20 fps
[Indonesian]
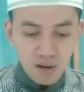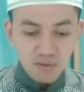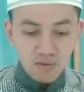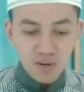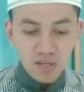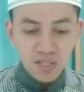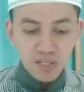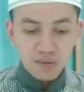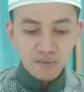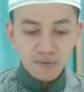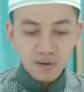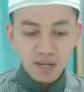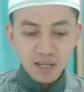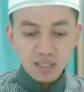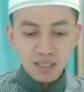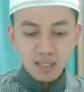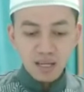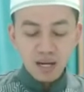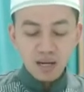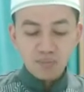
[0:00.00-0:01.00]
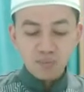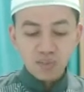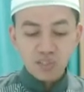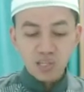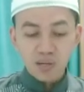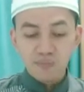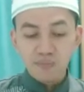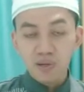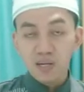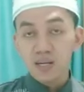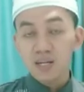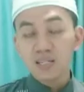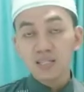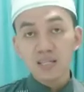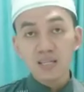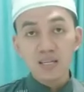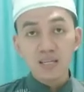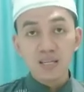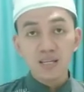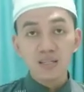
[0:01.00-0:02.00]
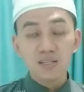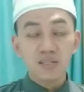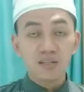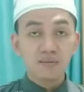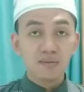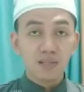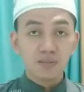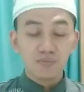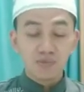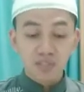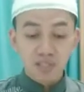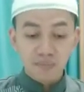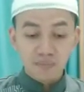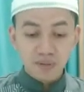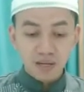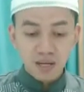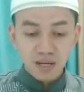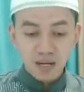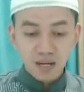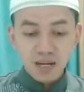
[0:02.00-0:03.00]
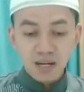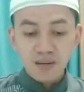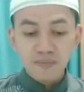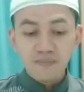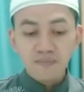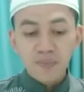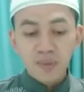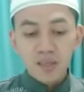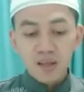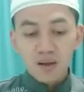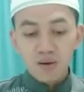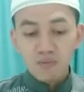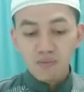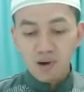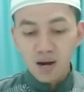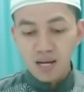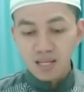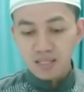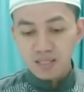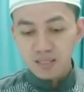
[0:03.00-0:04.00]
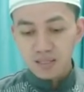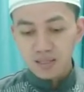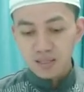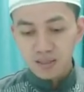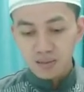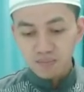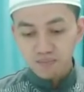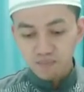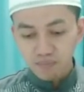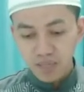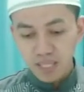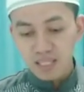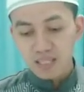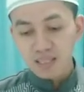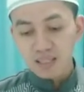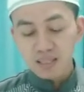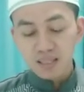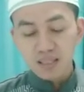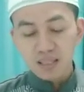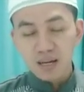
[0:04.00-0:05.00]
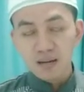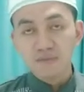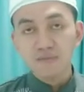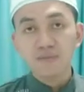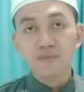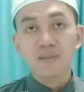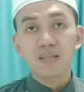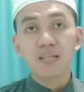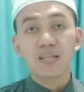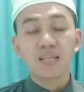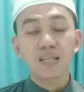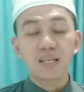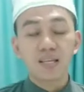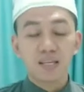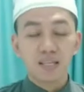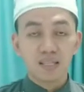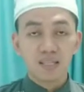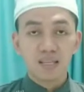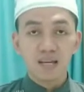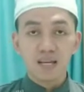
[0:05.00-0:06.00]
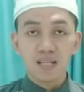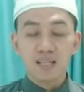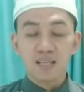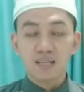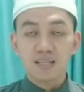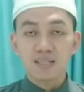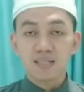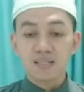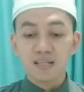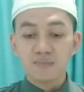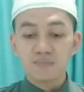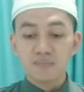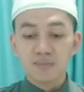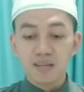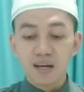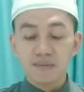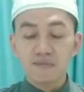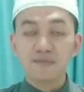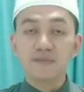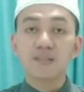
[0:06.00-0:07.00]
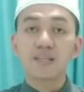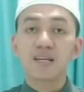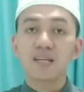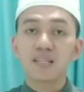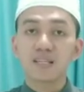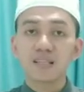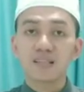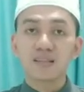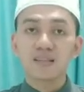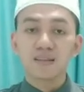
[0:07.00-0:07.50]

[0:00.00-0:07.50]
wasifati al musyabahati, sifat was mit tafdili dan isim tafdil.